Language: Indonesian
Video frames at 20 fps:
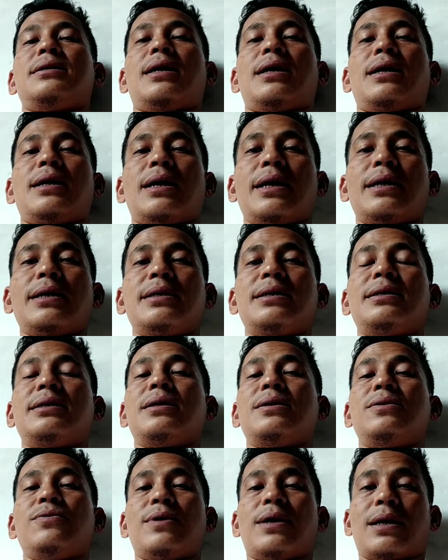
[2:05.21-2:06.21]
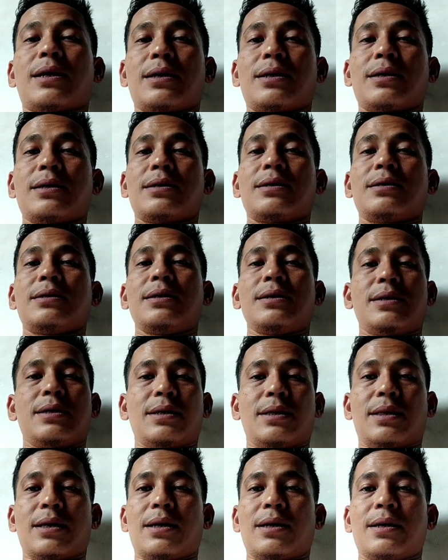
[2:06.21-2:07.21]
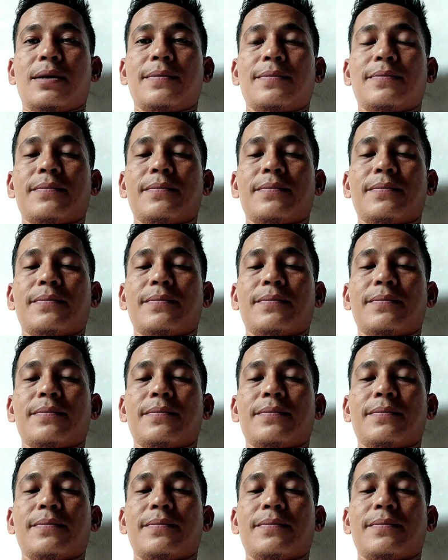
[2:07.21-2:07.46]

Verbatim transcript: yang lain di luar diri kita.